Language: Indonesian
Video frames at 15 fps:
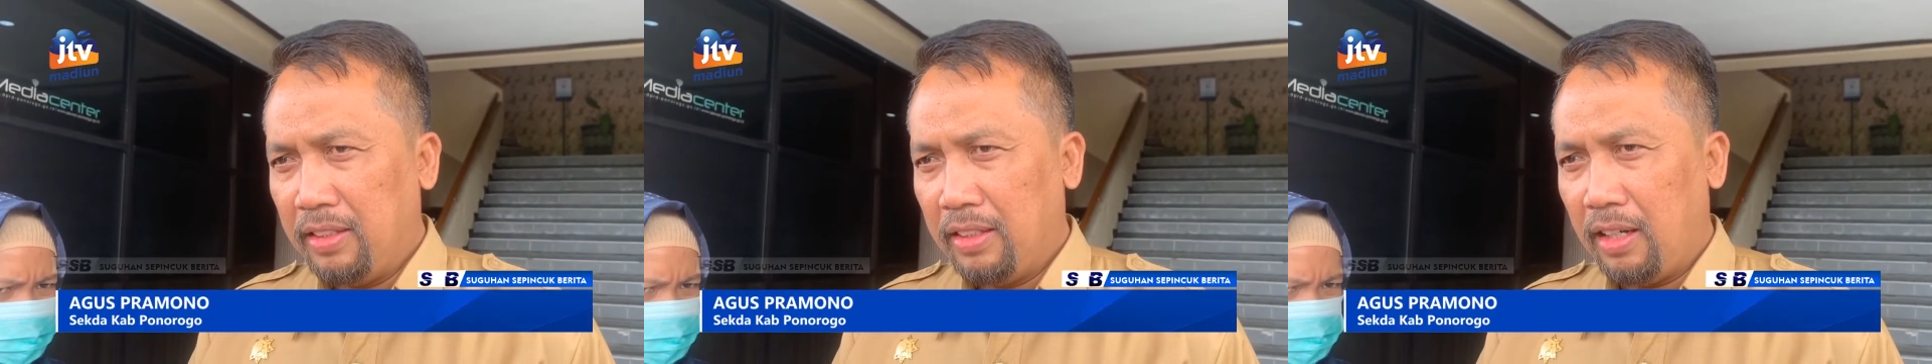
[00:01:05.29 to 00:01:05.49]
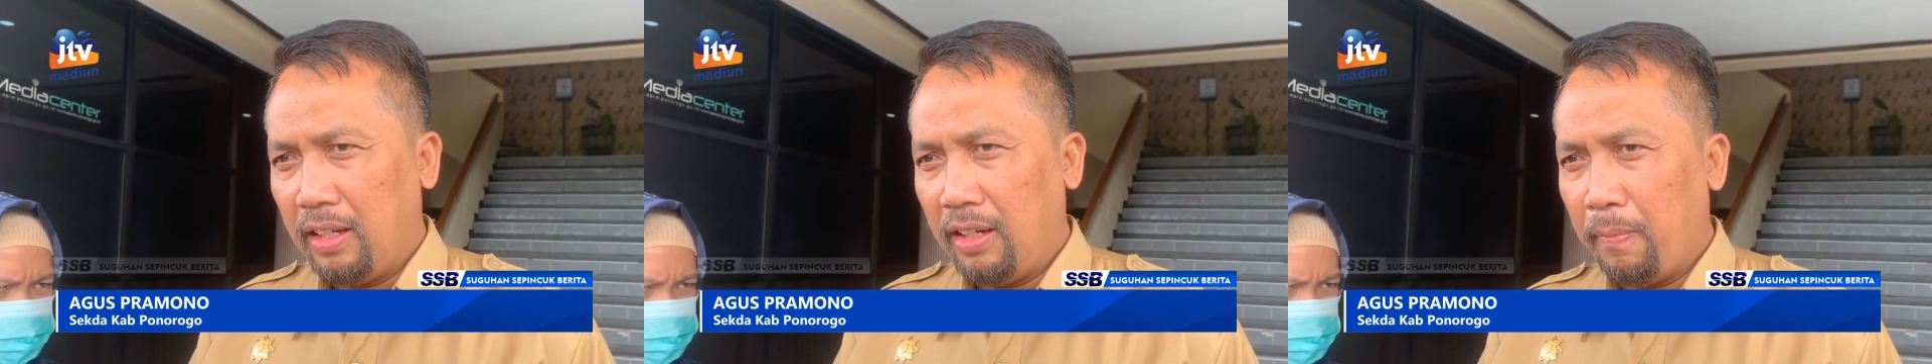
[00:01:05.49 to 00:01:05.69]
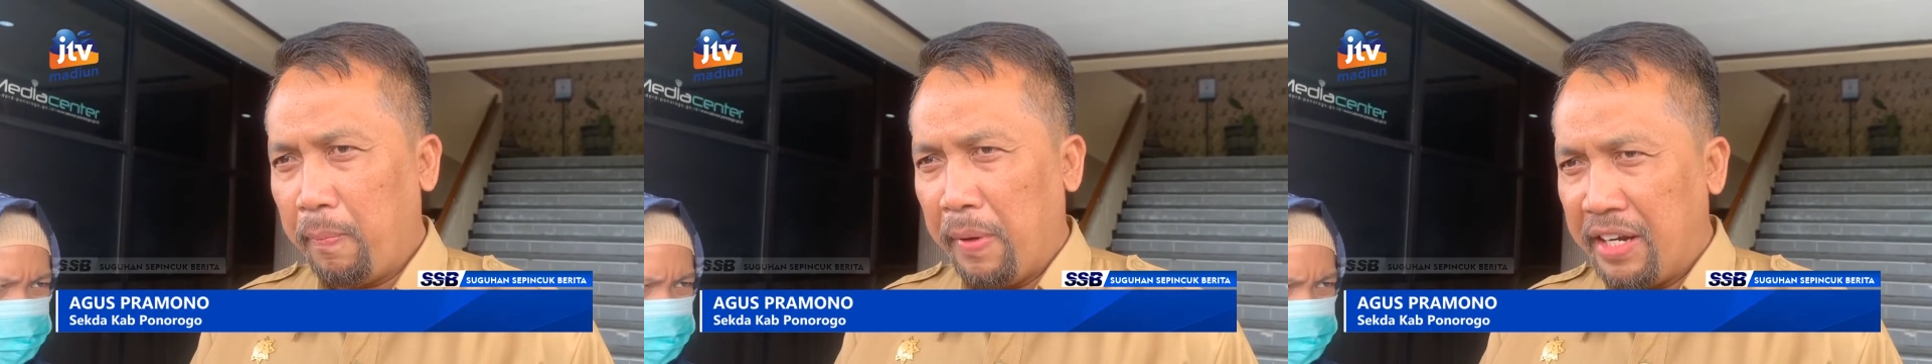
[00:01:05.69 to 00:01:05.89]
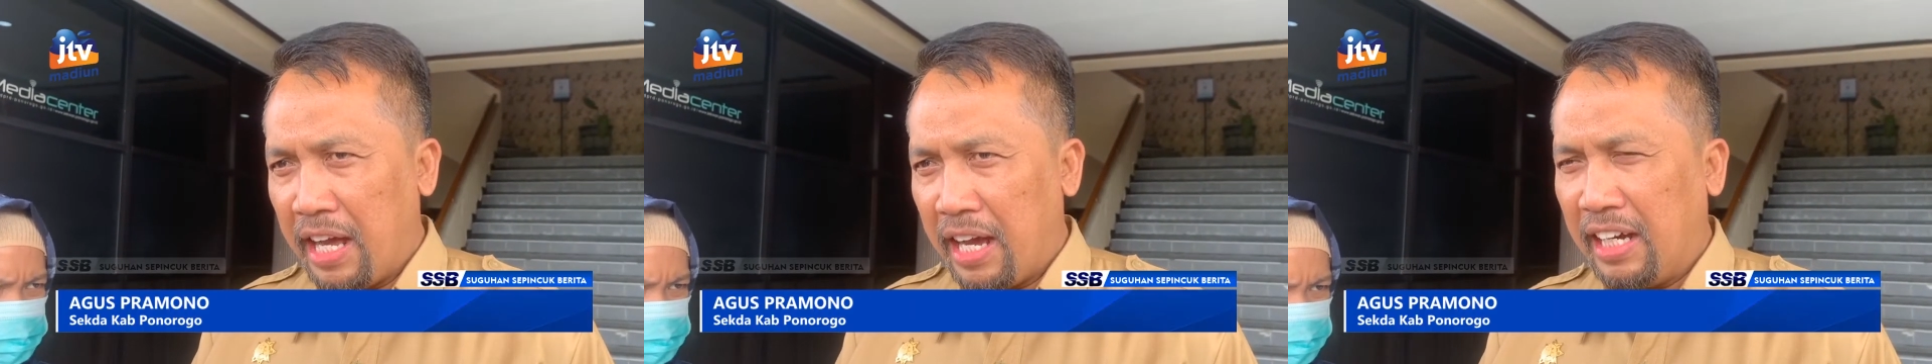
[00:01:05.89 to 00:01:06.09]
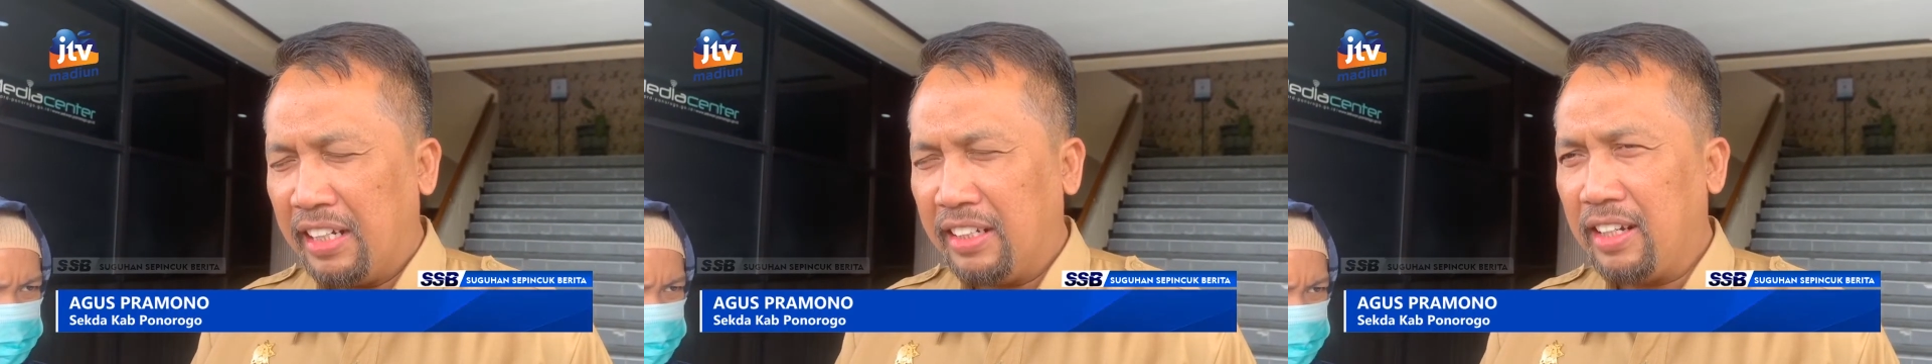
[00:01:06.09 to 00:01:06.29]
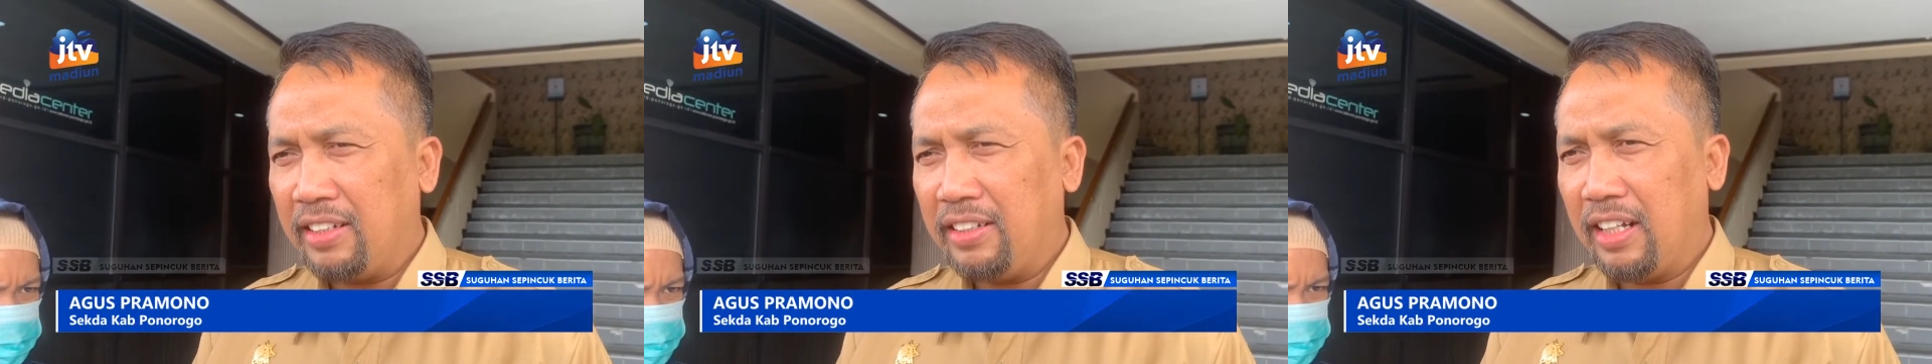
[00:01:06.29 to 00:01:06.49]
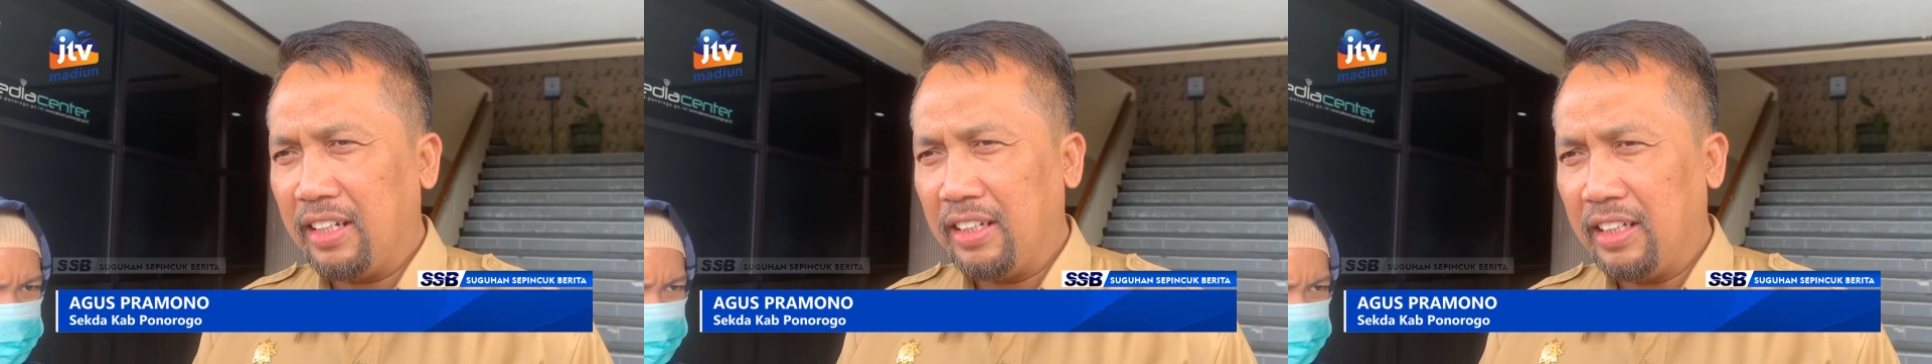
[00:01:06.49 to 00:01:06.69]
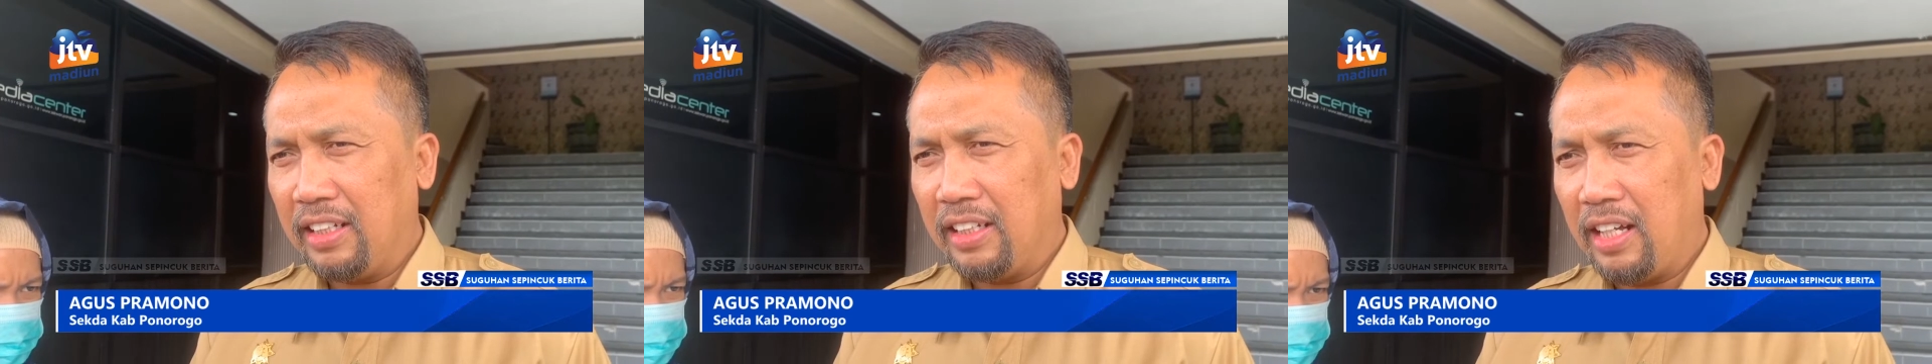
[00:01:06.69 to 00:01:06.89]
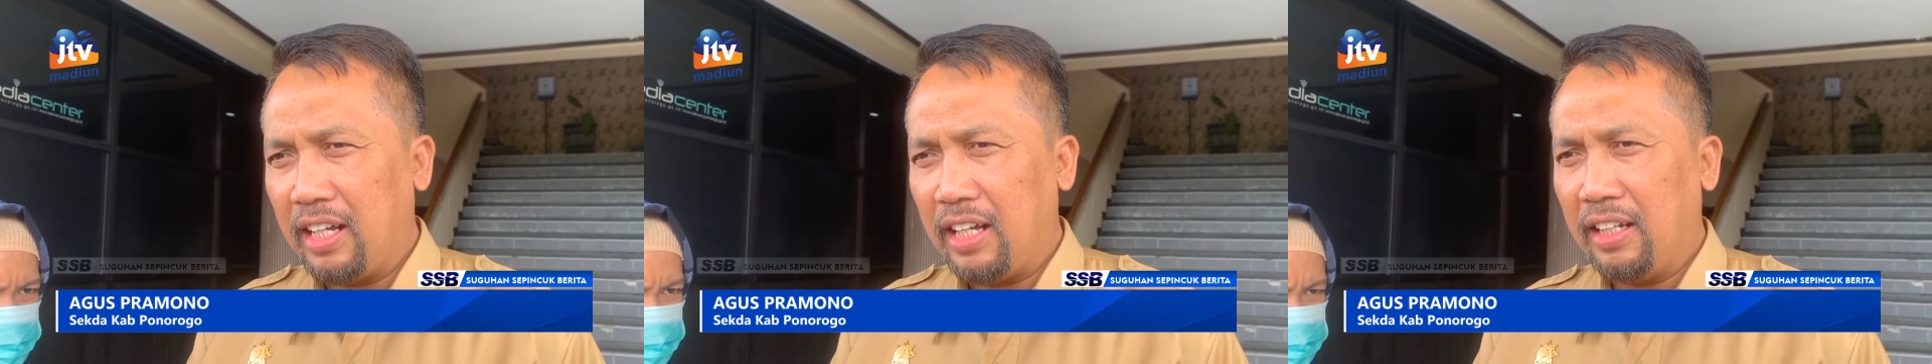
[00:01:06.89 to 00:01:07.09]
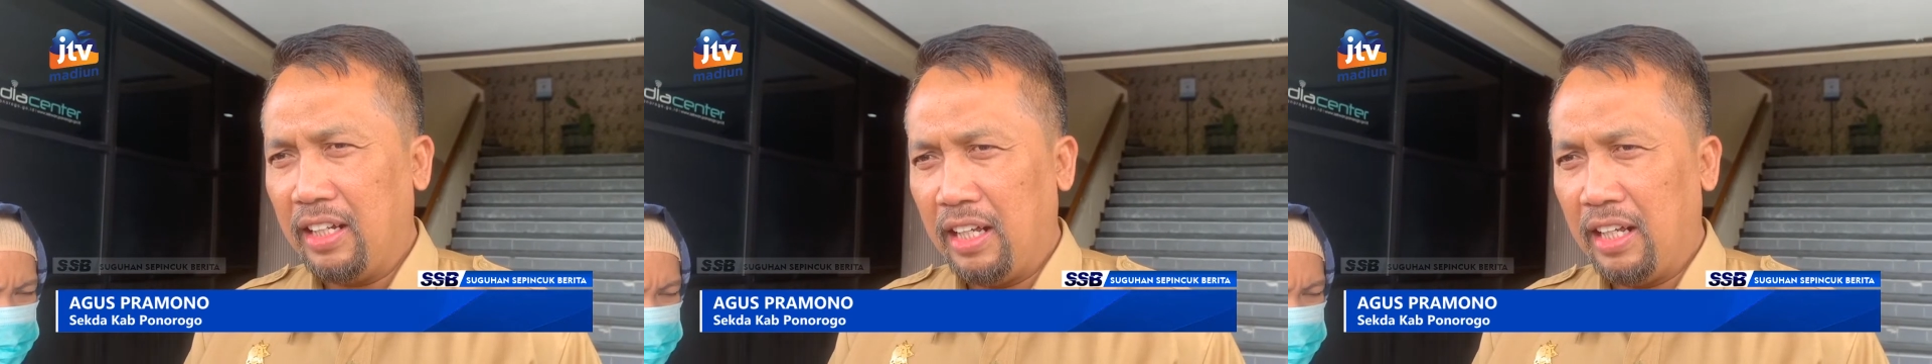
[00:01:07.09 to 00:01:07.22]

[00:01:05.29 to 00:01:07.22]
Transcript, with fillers: eh, penanganan yang kita